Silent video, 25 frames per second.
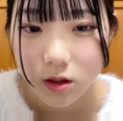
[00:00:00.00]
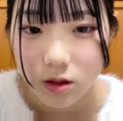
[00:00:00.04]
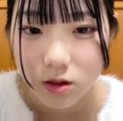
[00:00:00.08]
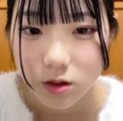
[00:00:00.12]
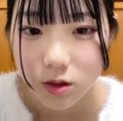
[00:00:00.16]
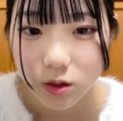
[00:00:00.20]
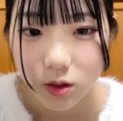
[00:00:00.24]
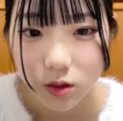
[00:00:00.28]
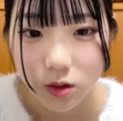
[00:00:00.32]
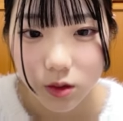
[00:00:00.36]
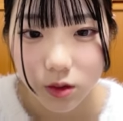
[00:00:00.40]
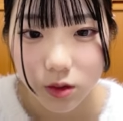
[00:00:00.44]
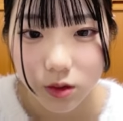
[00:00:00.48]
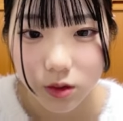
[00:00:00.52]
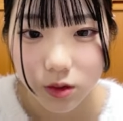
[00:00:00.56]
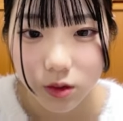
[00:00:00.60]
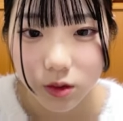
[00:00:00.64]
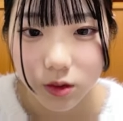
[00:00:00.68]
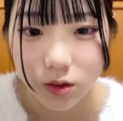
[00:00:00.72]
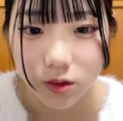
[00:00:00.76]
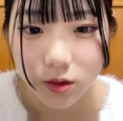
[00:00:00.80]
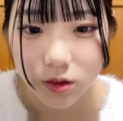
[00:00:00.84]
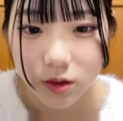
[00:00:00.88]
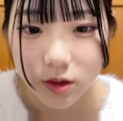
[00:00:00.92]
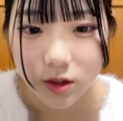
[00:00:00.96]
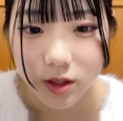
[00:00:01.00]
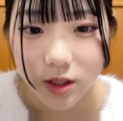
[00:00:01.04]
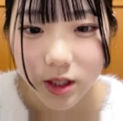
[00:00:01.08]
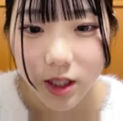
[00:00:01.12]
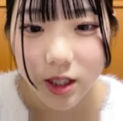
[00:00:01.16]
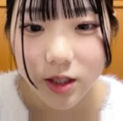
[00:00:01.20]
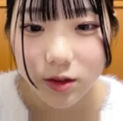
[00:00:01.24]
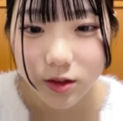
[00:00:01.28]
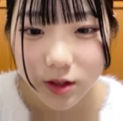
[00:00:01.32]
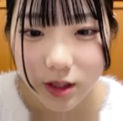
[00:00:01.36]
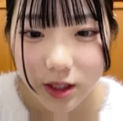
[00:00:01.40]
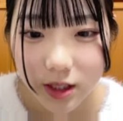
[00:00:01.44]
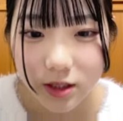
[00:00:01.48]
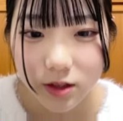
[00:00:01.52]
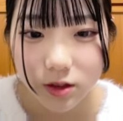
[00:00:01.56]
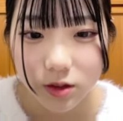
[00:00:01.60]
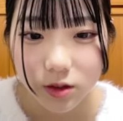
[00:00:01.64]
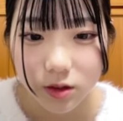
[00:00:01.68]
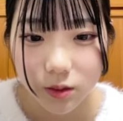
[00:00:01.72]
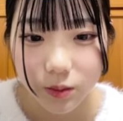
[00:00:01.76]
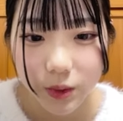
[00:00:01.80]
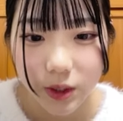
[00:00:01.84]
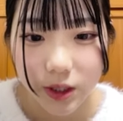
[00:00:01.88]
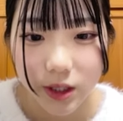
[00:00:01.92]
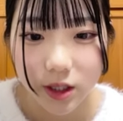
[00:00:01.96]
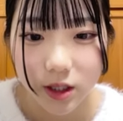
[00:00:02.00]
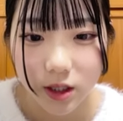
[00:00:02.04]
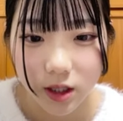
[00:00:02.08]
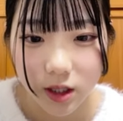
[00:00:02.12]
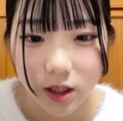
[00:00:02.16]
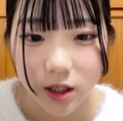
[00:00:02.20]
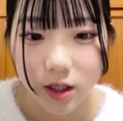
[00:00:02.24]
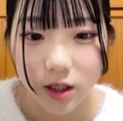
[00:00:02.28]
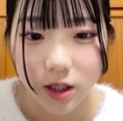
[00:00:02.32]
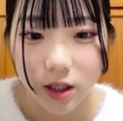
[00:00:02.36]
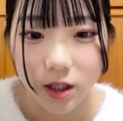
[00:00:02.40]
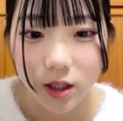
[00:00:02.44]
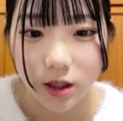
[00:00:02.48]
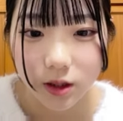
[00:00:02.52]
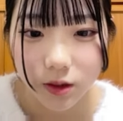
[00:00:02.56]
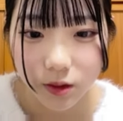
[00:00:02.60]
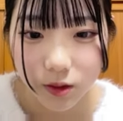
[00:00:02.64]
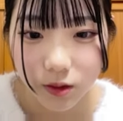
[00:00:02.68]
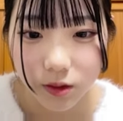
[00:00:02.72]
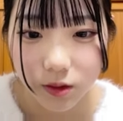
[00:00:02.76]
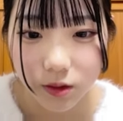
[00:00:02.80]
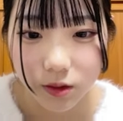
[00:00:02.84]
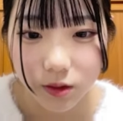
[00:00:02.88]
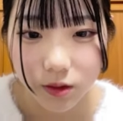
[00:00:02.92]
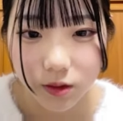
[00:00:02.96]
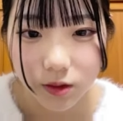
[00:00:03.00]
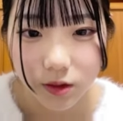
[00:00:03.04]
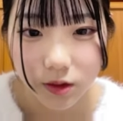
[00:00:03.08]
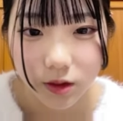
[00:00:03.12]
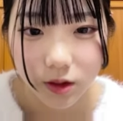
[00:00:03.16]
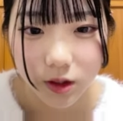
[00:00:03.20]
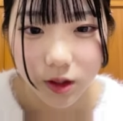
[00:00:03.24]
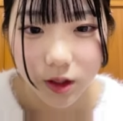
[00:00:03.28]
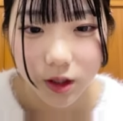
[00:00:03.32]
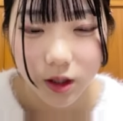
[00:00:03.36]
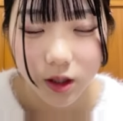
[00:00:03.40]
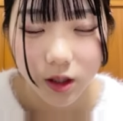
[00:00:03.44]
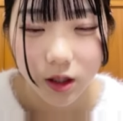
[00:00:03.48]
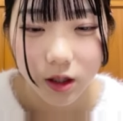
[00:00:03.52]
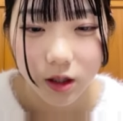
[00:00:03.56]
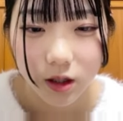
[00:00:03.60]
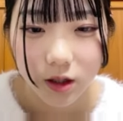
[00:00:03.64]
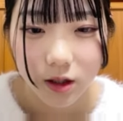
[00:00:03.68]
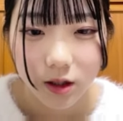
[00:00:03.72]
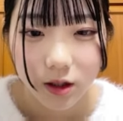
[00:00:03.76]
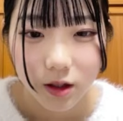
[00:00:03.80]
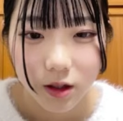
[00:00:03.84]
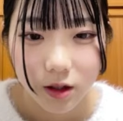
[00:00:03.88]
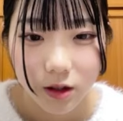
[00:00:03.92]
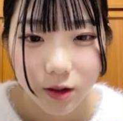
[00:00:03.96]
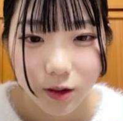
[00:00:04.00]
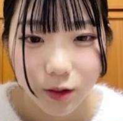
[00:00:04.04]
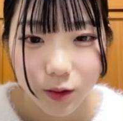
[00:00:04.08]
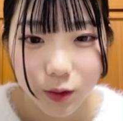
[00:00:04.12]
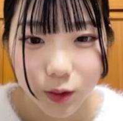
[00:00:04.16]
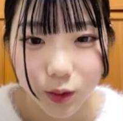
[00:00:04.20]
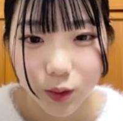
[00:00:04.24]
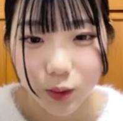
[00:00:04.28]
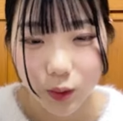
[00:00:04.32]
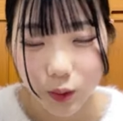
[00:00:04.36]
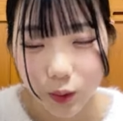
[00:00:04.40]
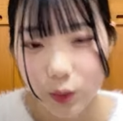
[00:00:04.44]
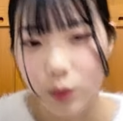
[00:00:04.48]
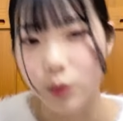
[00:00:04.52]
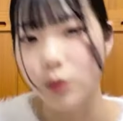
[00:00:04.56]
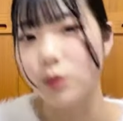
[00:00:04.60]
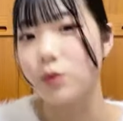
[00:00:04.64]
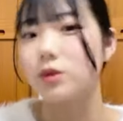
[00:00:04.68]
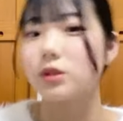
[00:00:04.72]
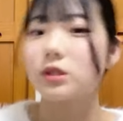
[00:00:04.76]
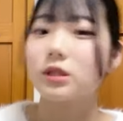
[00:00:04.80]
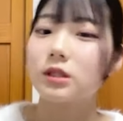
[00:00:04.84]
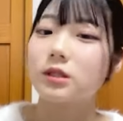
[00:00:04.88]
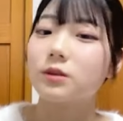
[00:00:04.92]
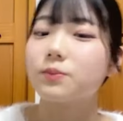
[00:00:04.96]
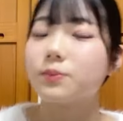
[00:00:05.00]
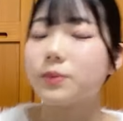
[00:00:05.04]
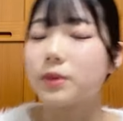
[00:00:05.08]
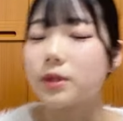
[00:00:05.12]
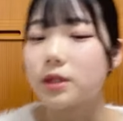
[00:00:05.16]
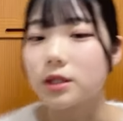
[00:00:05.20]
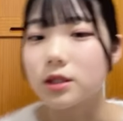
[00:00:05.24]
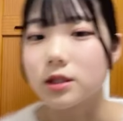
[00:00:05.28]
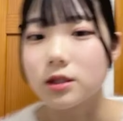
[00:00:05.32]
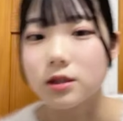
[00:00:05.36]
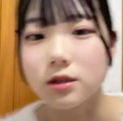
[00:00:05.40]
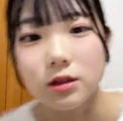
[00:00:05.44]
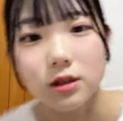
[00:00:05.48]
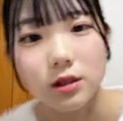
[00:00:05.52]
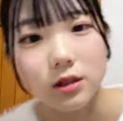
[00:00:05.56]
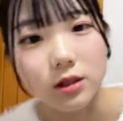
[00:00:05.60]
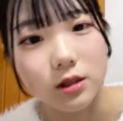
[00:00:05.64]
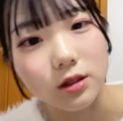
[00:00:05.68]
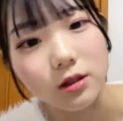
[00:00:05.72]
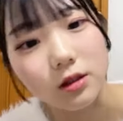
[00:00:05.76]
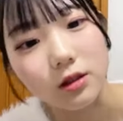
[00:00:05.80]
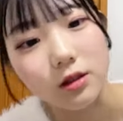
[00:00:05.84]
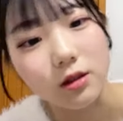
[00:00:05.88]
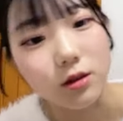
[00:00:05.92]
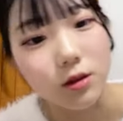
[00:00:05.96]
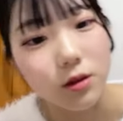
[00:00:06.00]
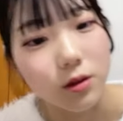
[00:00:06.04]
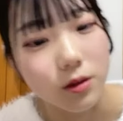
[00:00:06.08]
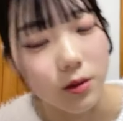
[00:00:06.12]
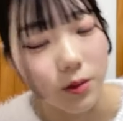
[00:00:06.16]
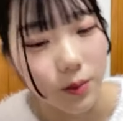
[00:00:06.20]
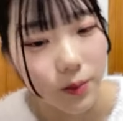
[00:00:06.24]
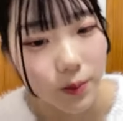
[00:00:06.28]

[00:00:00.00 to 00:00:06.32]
そうそうそうやのにちょっとみんながレナのことを心配してくれてたから